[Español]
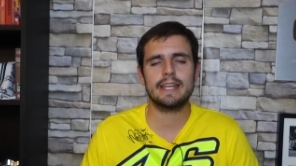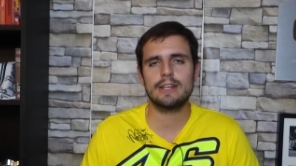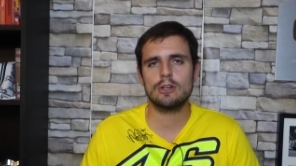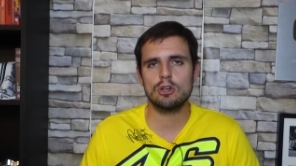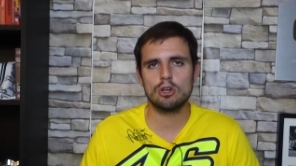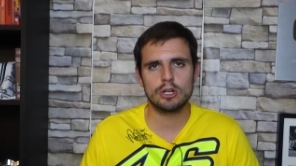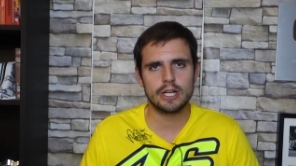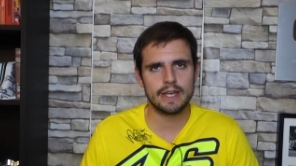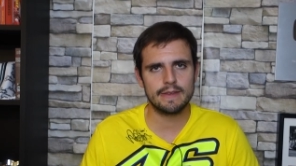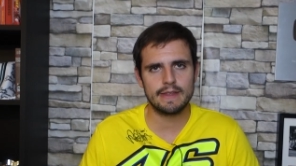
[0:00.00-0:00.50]
y
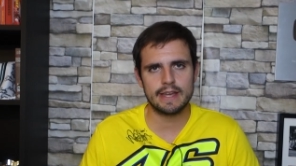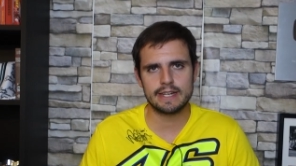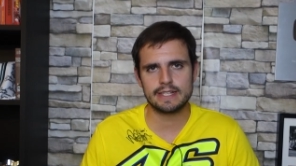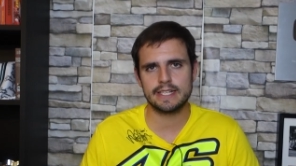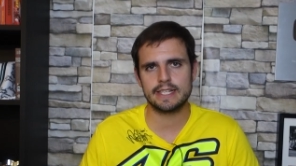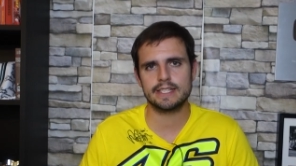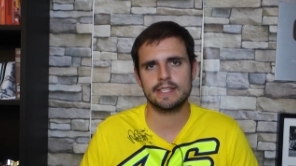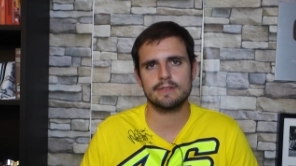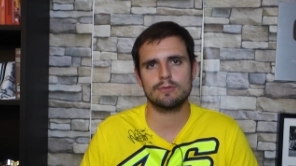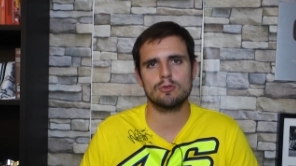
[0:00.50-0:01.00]
no quedarse
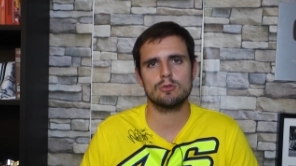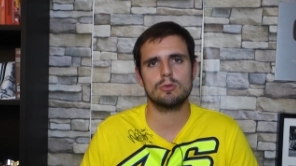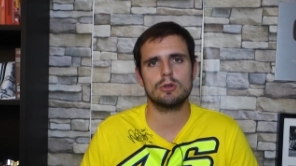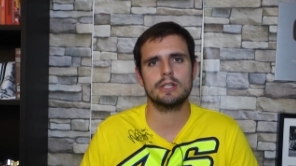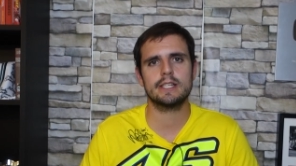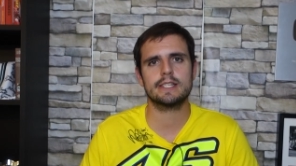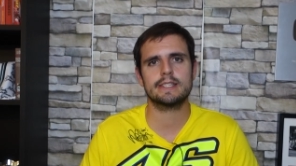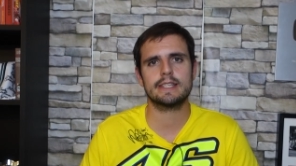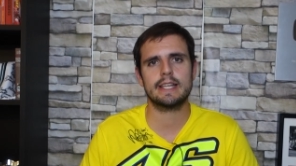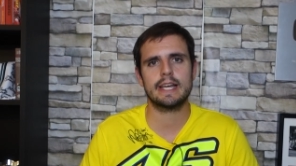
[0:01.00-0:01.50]
a este
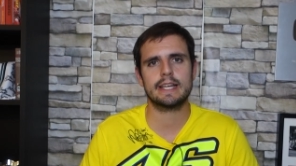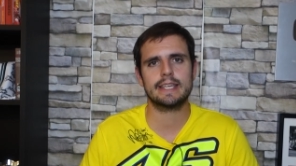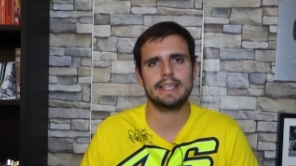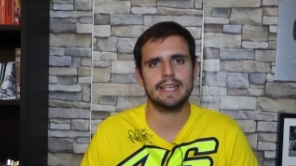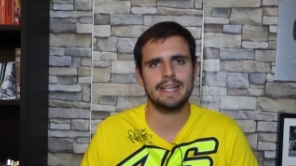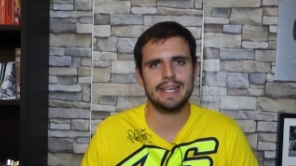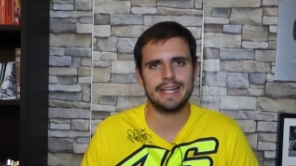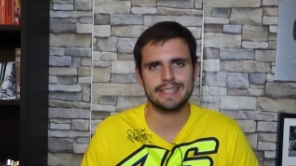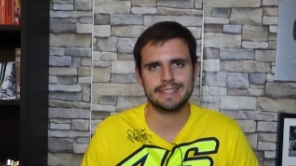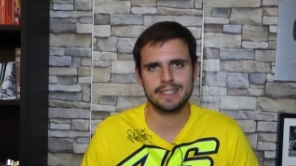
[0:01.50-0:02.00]
futbolista aquí
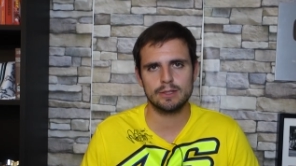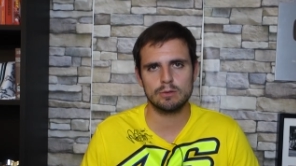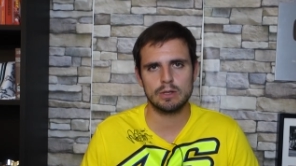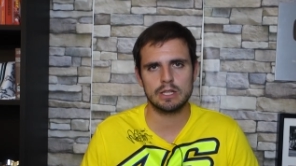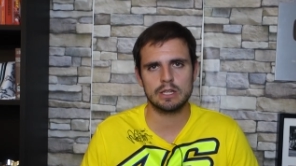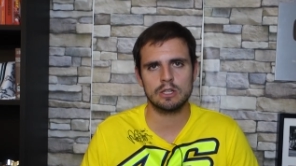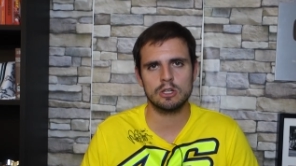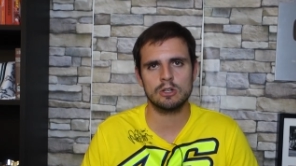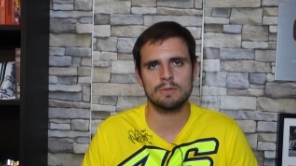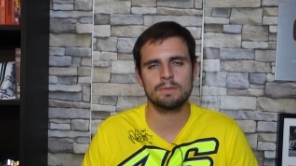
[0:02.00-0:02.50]
en la
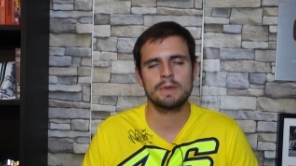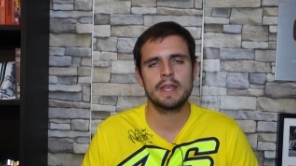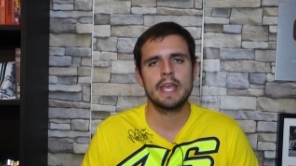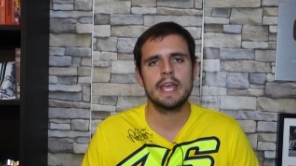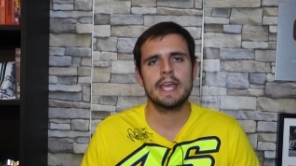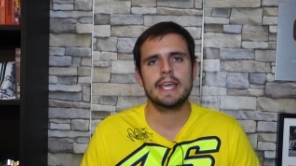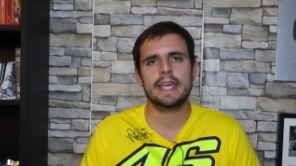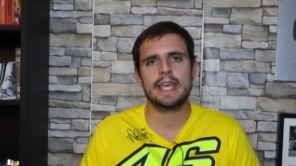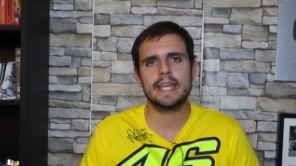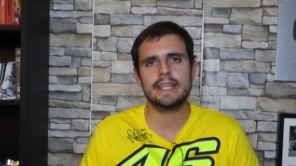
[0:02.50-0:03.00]
situación
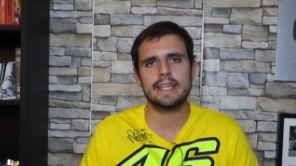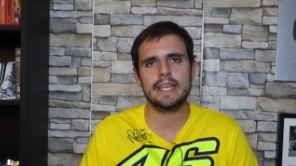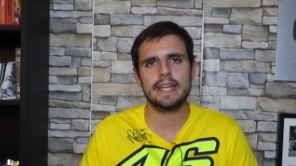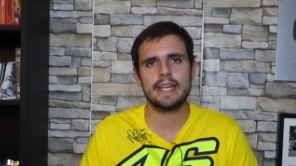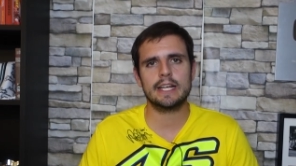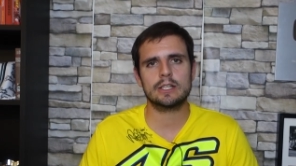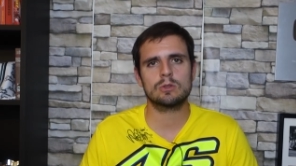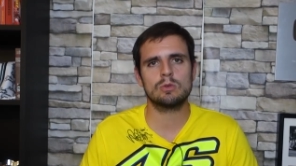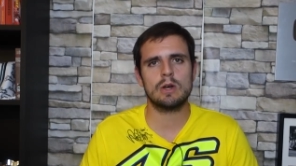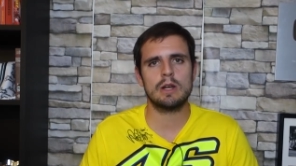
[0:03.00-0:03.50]
que tiene
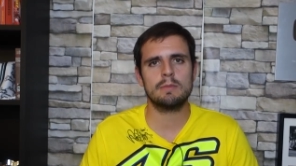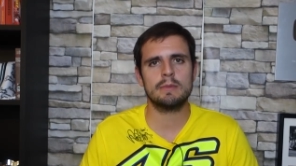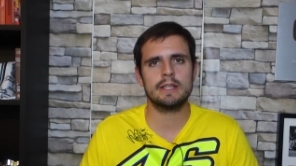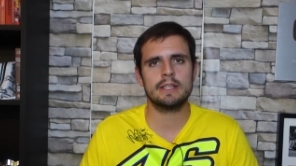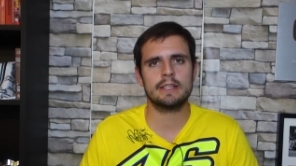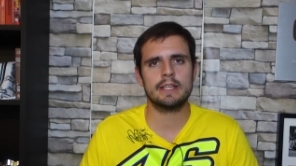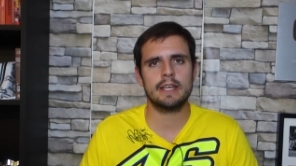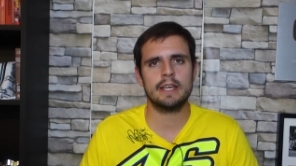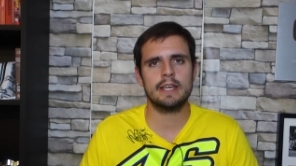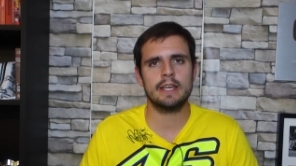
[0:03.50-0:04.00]

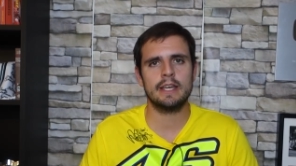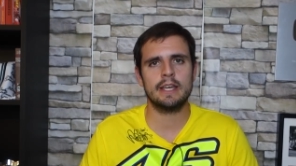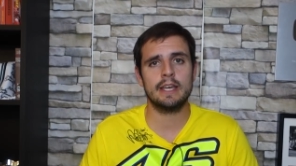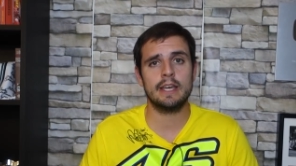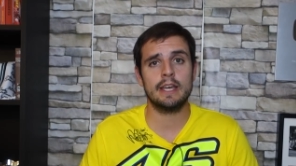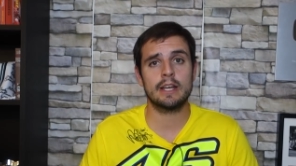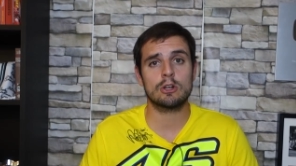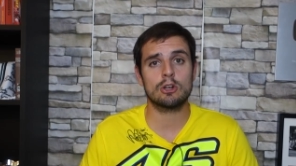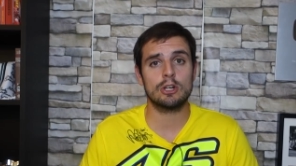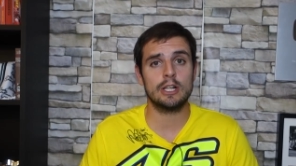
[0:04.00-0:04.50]

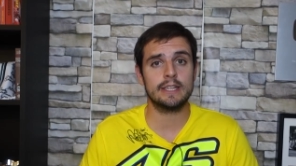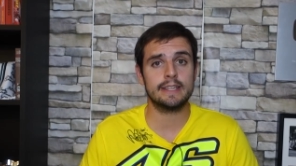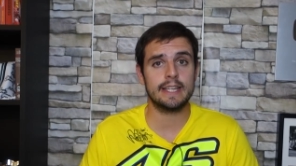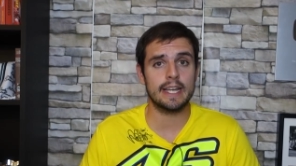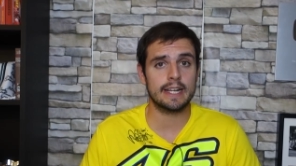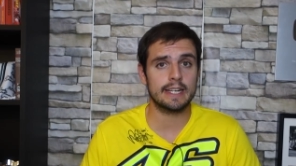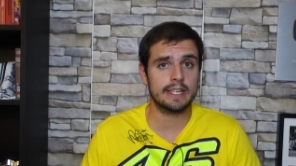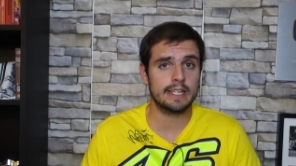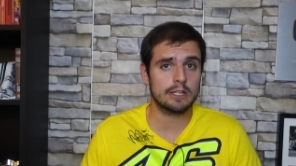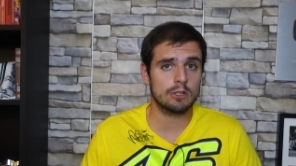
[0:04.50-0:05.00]
actualmente eh, con el
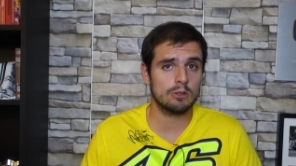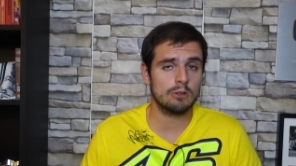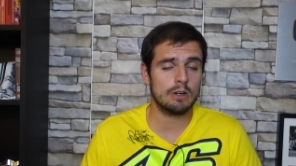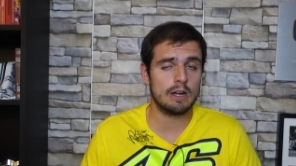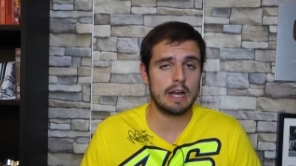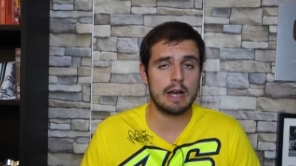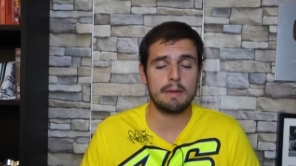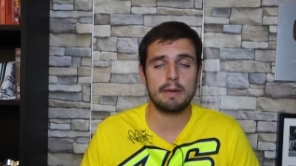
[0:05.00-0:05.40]
técnico. A